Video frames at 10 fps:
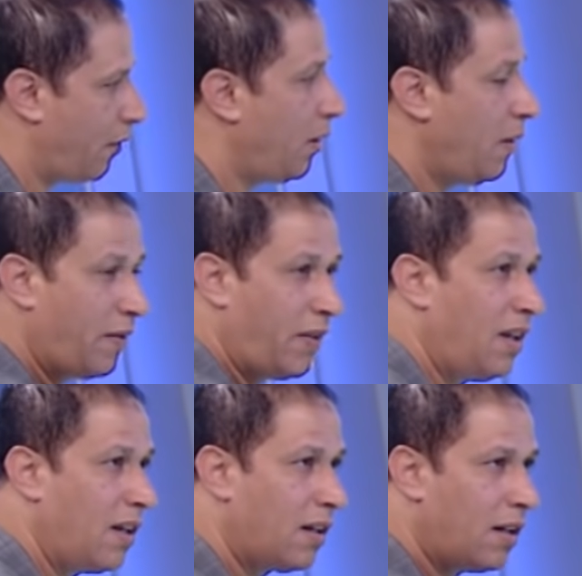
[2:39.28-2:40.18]
في
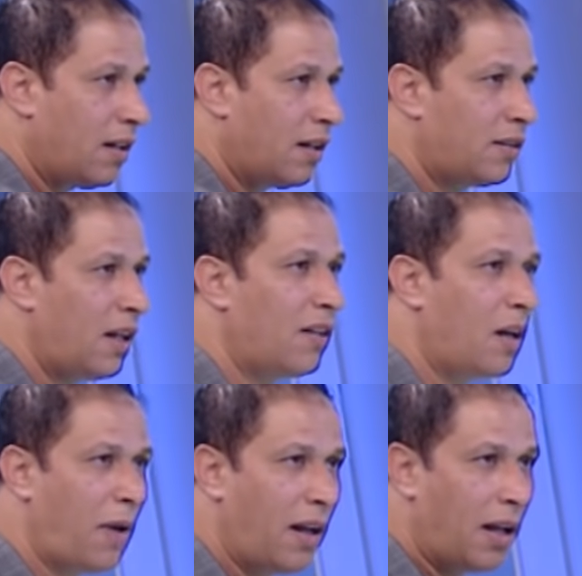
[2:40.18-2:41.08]
في ثلاث
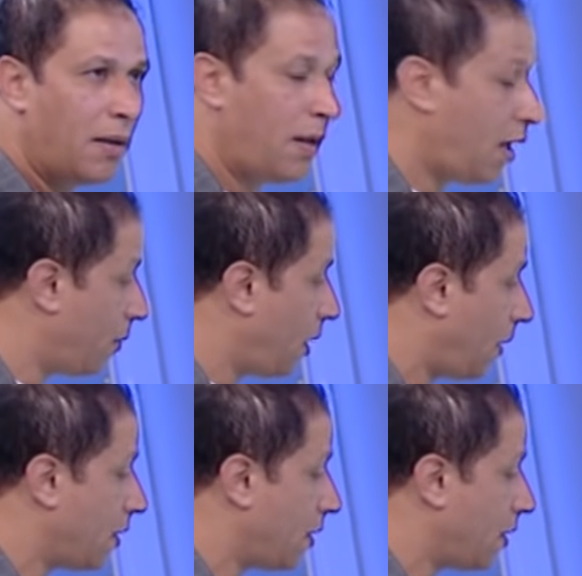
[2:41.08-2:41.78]
اربع لا ابراهيم لا.